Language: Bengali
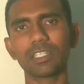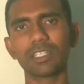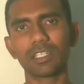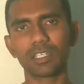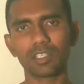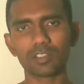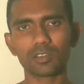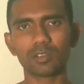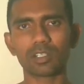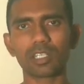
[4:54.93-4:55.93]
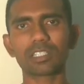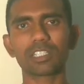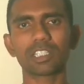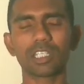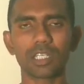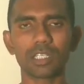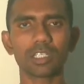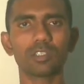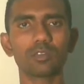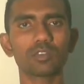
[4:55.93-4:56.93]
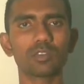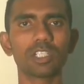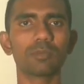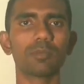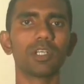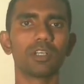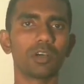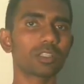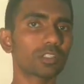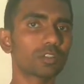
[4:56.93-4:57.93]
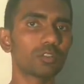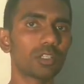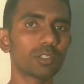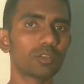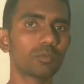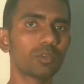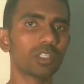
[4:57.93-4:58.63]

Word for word: স্তরটা আছে সেখানে কিন্তু সোডিয়াম অর্থাৎ সোডিয়ামের ধর্ম কি